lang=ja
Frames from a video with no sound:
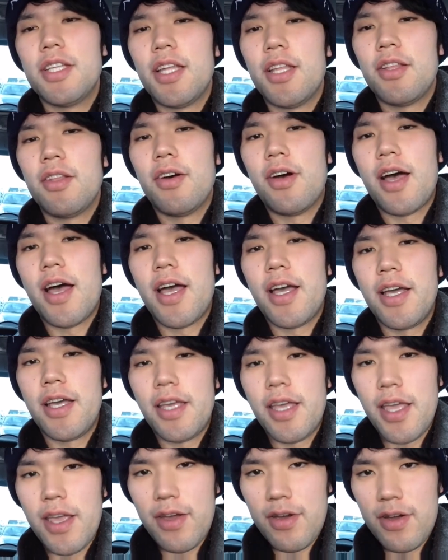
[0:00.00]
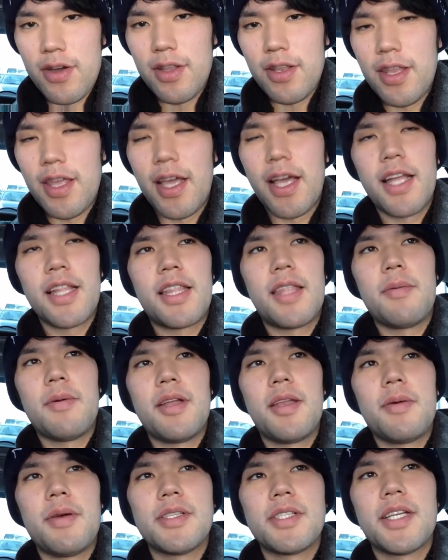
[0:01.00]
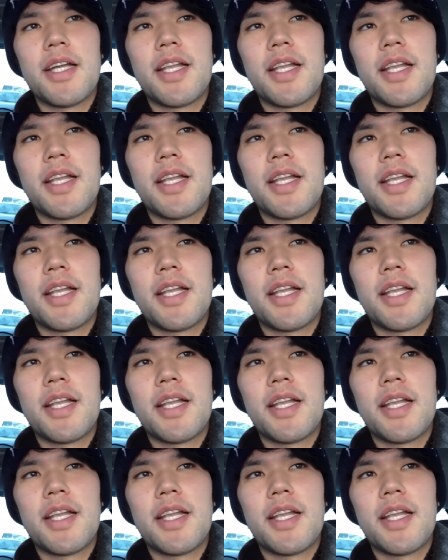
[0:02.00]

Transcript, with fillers: ねんの繁栄を願ってまいりまし